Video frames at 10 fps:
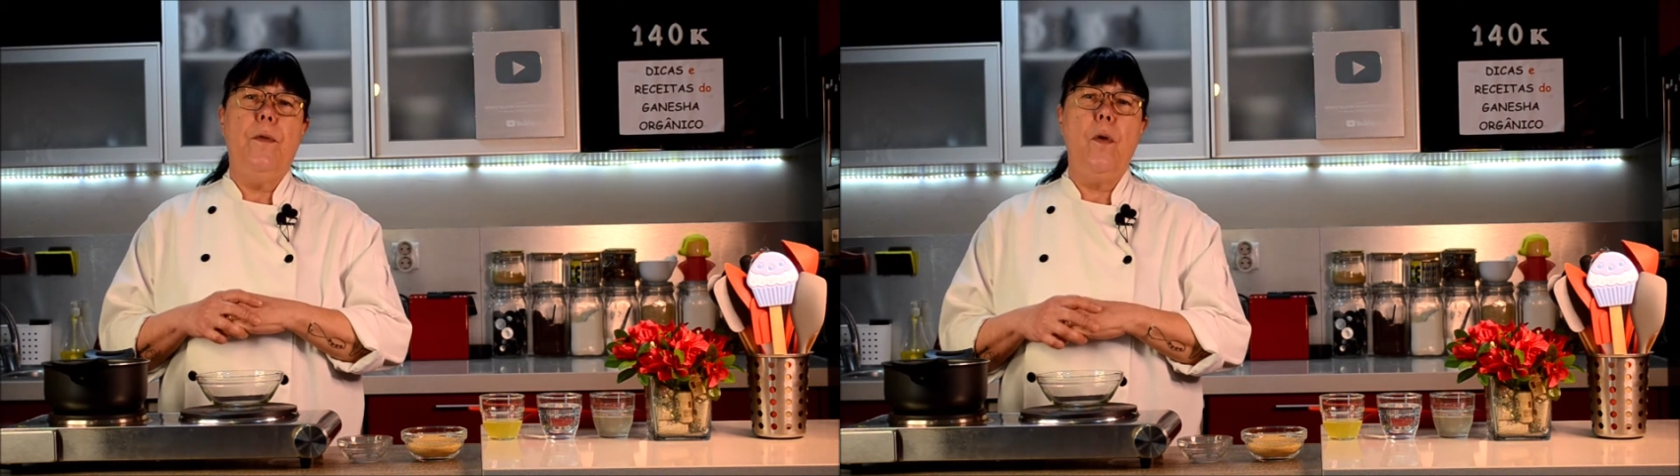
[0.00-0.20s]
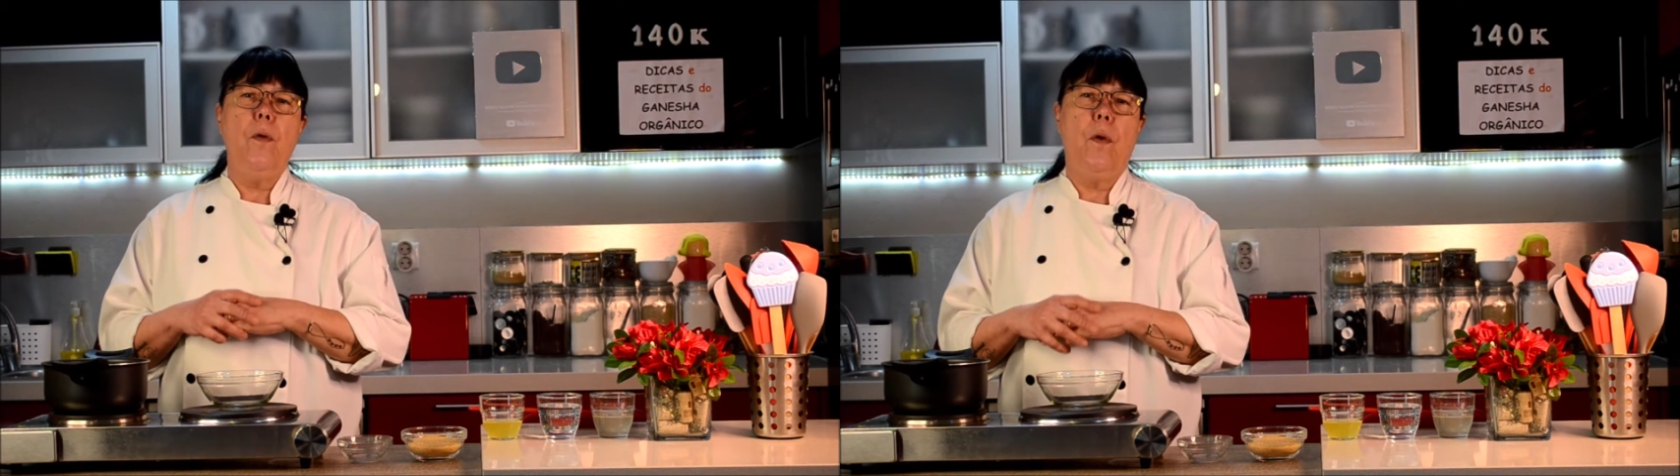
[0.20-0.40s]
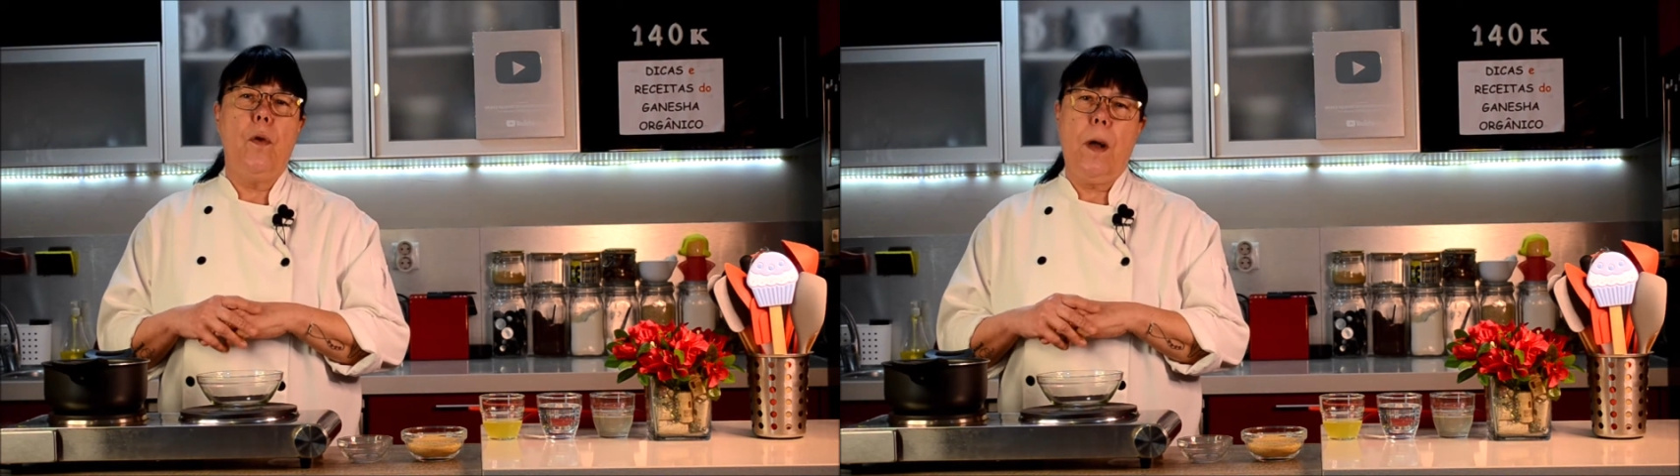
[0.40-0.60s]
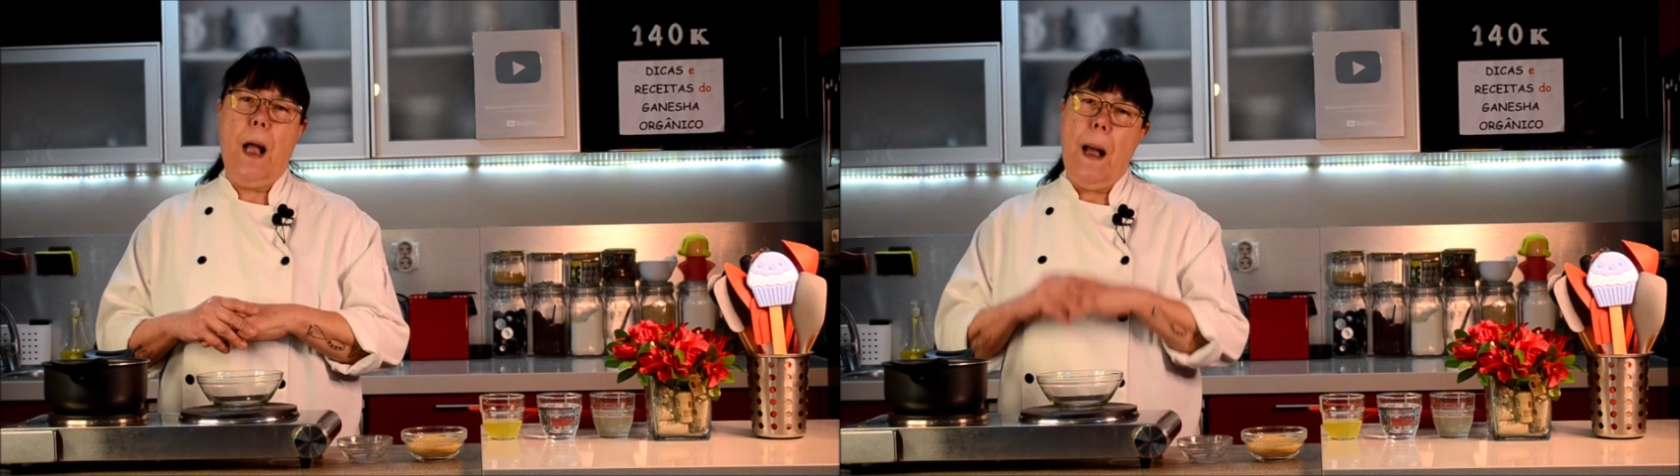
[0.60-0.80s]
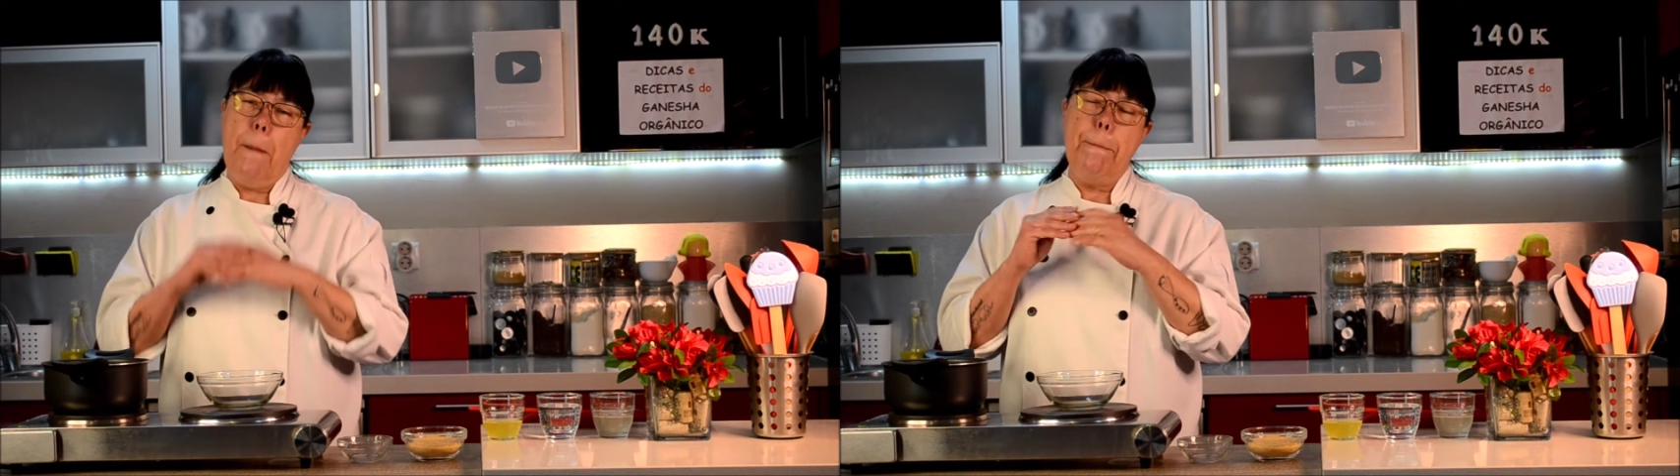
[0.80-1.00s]
vou
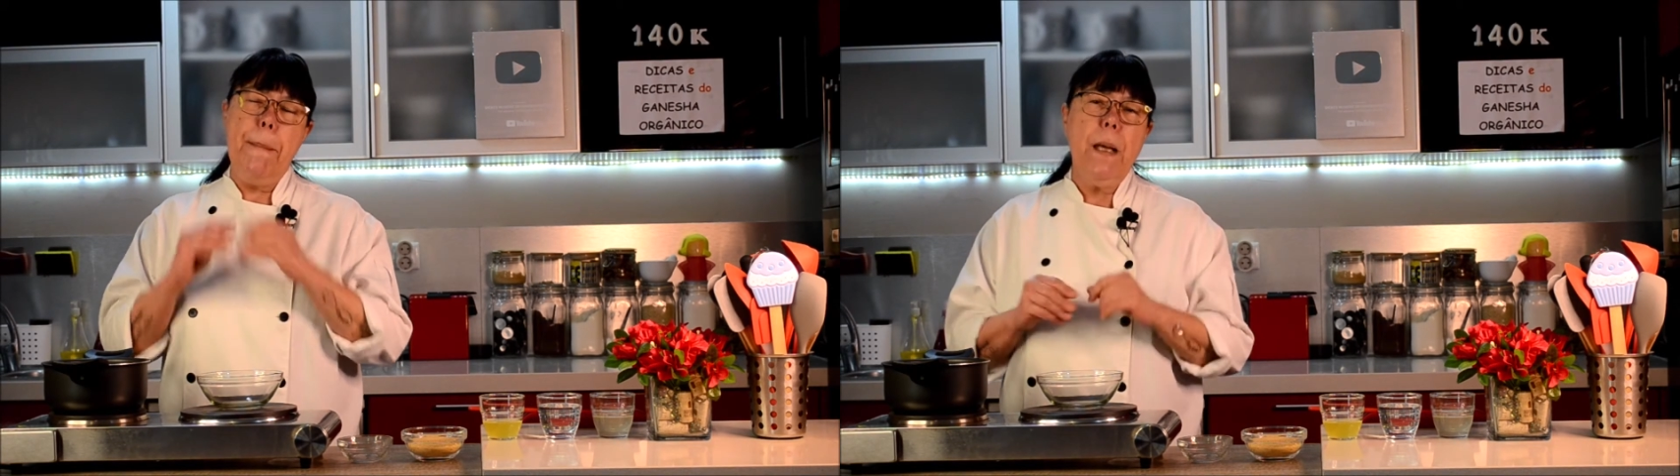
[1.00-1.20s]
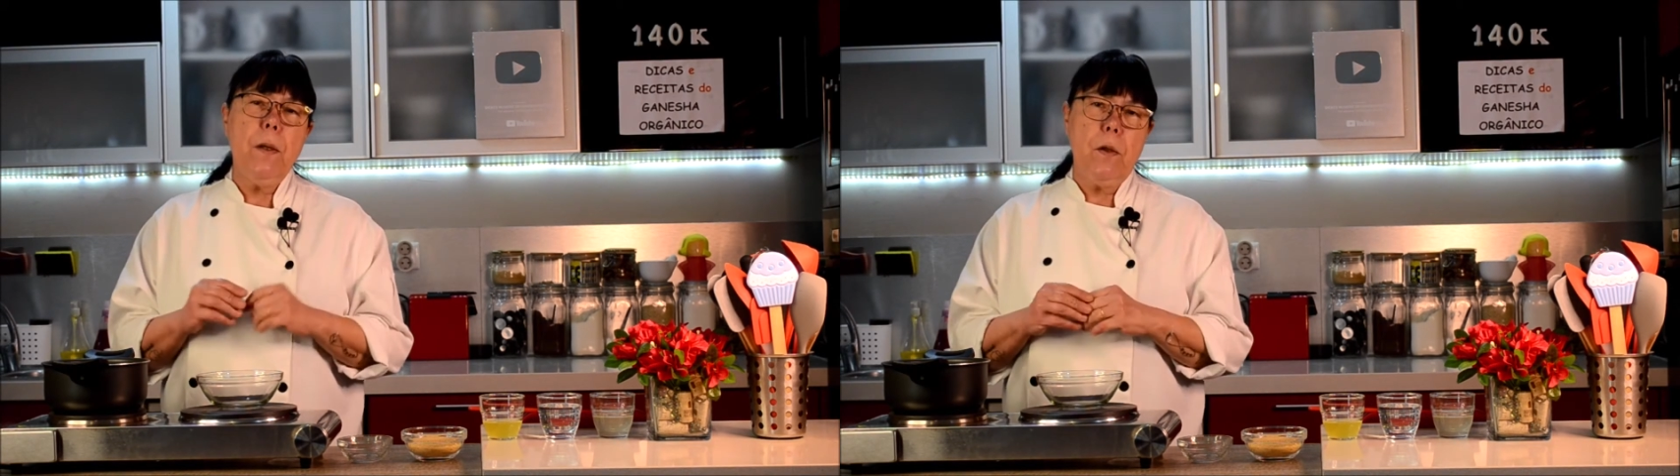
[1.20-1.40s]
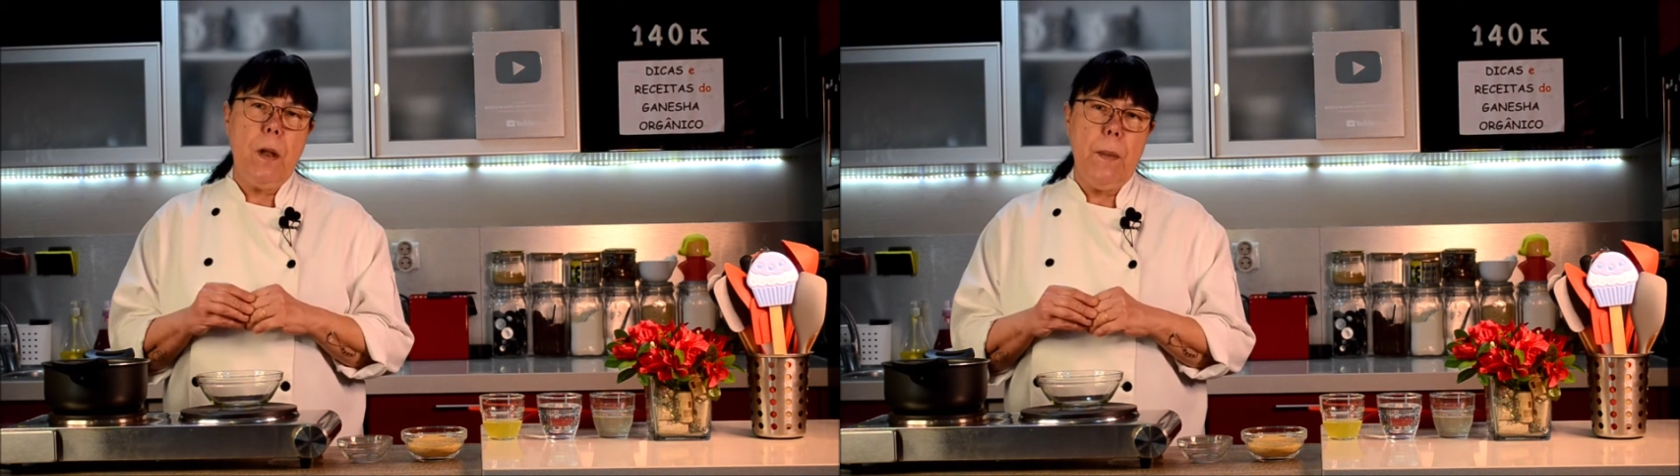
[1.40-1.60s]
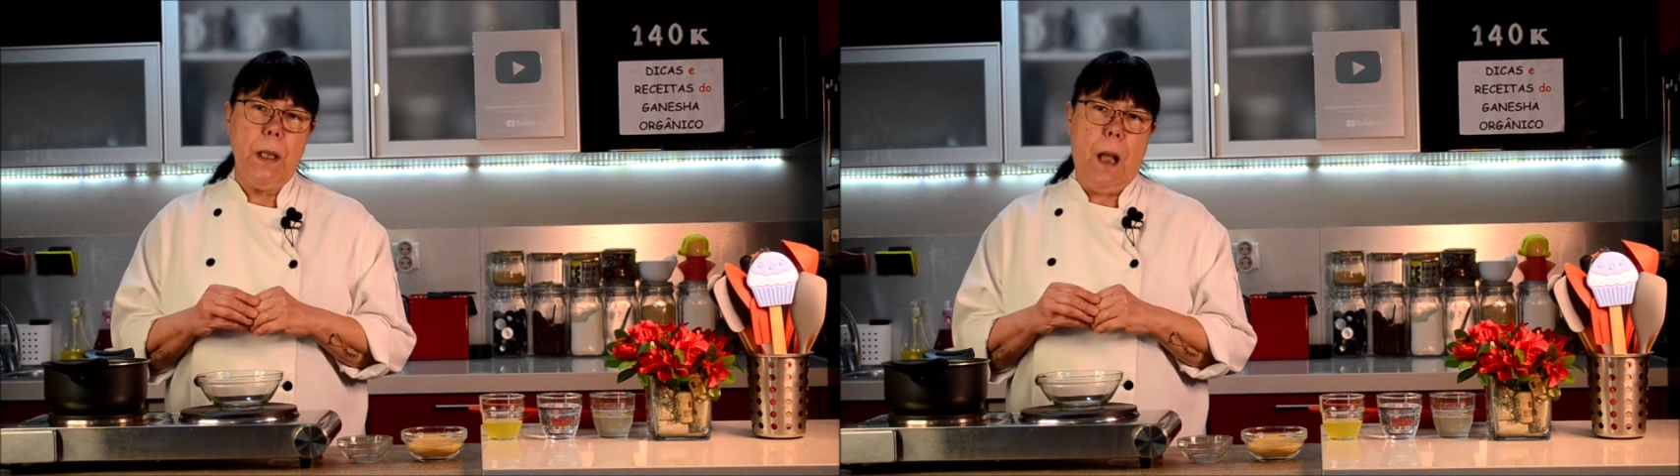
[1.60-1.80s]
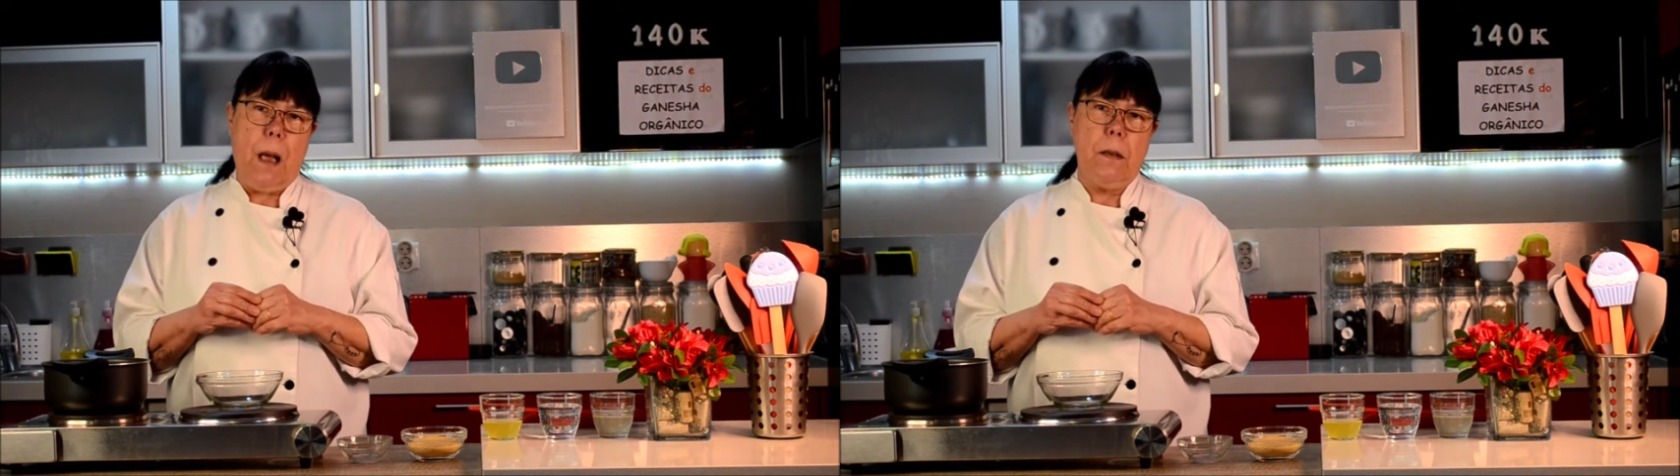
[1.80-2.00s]
colocar menos da
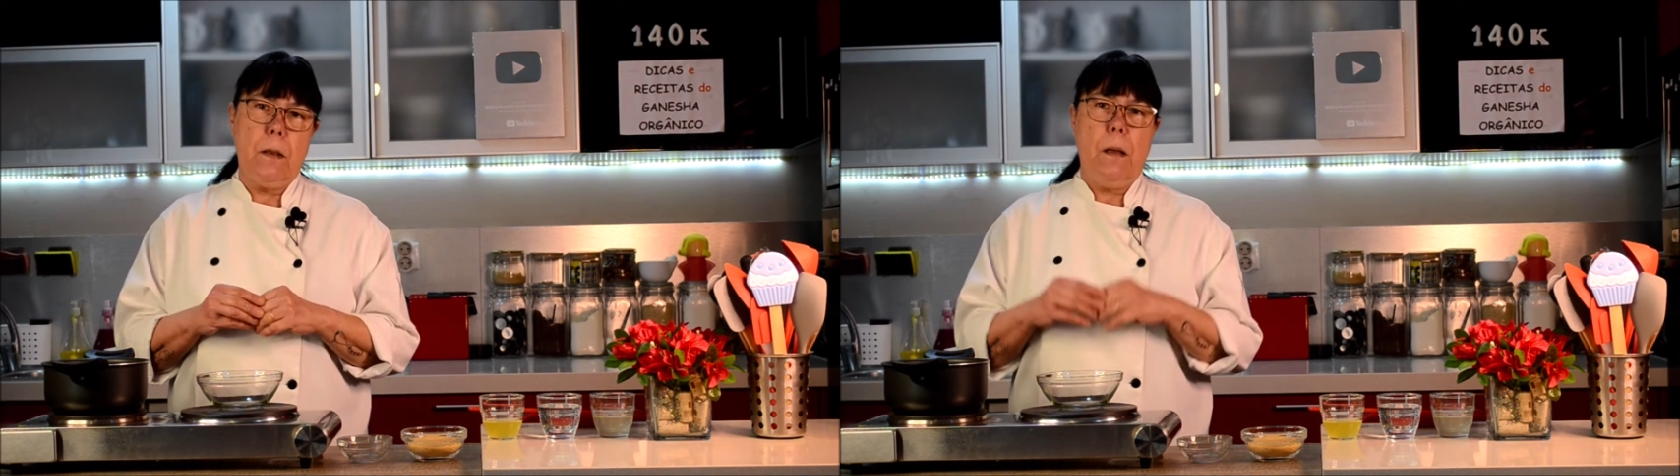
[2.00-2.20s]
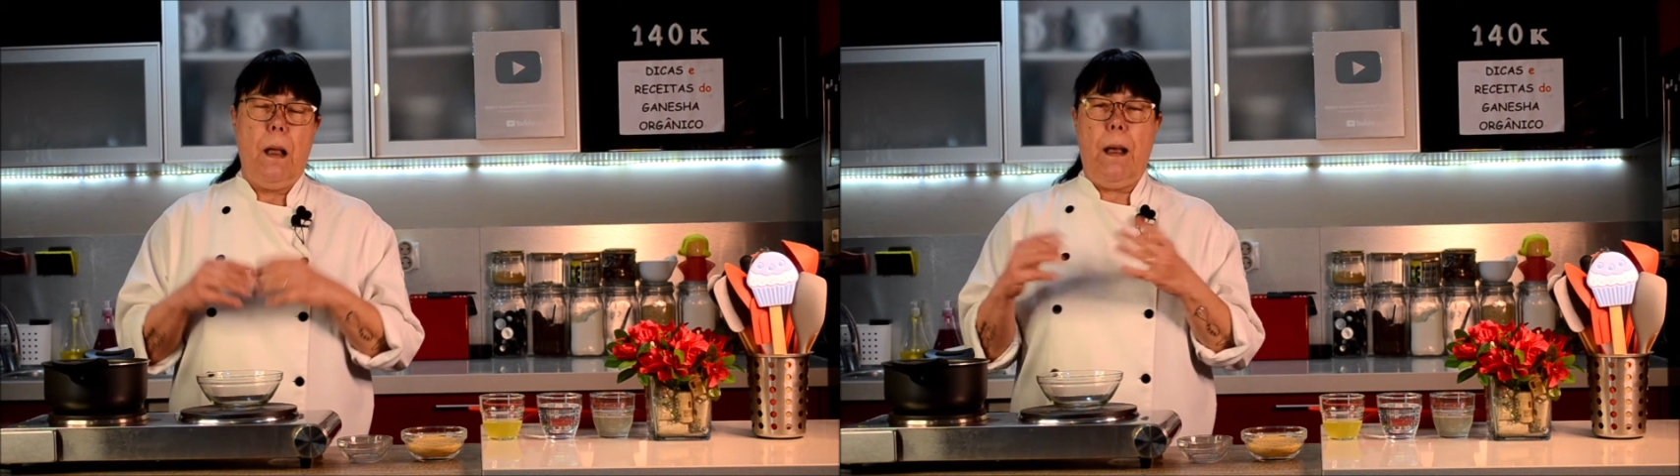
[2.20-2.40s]
metade.